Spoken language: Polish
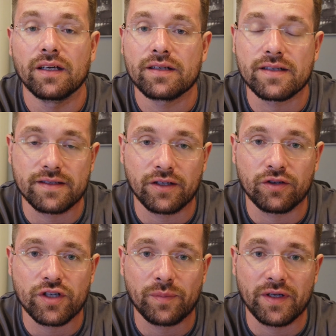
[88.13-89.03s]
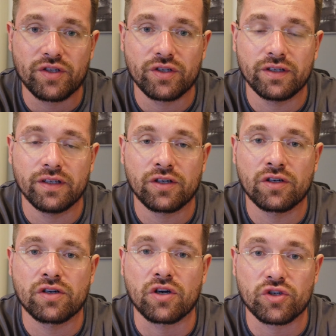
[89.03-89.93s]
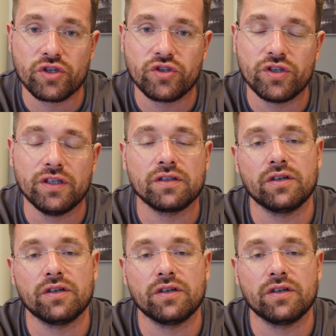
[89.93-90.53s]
Chcę z tego czerpać e, korzyści.